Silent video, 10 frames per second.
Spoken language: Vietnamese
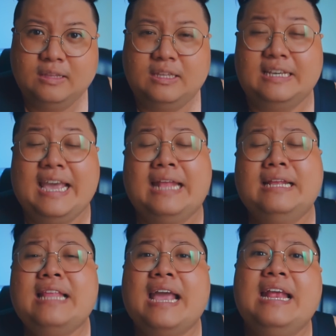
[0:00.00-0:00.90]
thì nghe
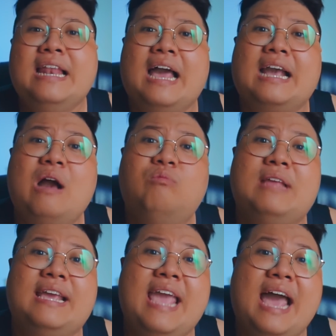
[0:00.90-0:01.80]
đến đây là cái ông
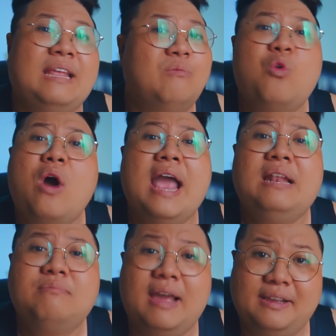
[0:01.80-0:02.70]
đại gia này cũng khoái
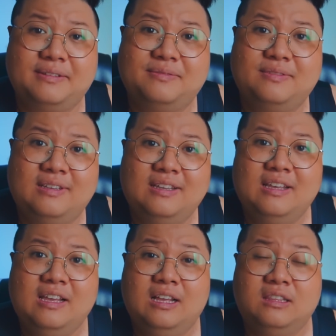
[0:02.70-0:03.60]
lắm bạn
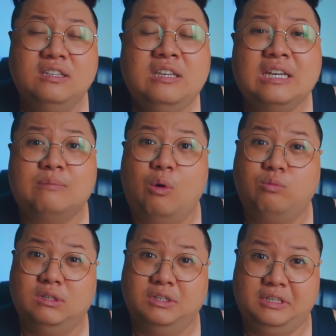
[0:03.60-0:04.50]
thứ nhất là
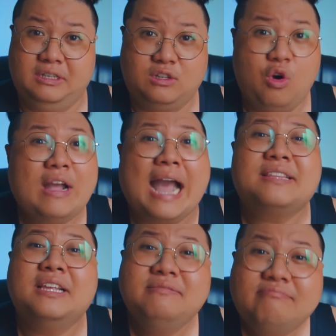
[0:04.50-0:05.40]
một người có cá
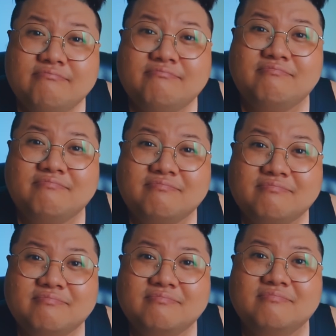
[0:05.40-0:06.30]
tính
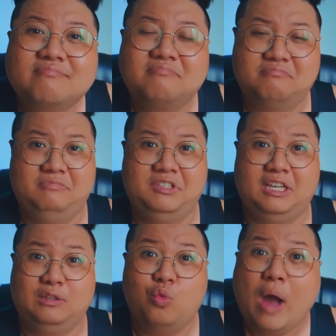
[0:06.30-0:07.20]

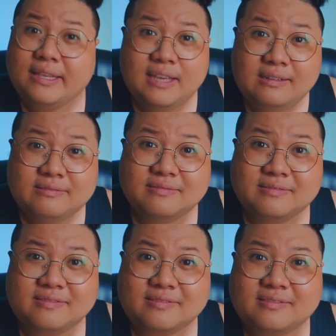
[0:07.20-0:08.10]
nhìn quá chất
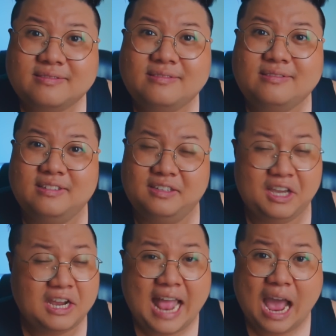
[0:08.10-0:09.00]

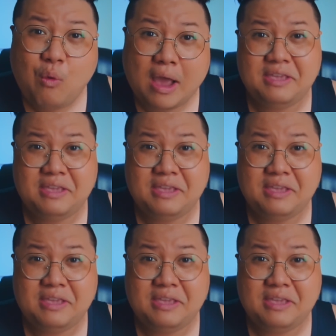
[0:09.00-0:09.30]
chơi đá quá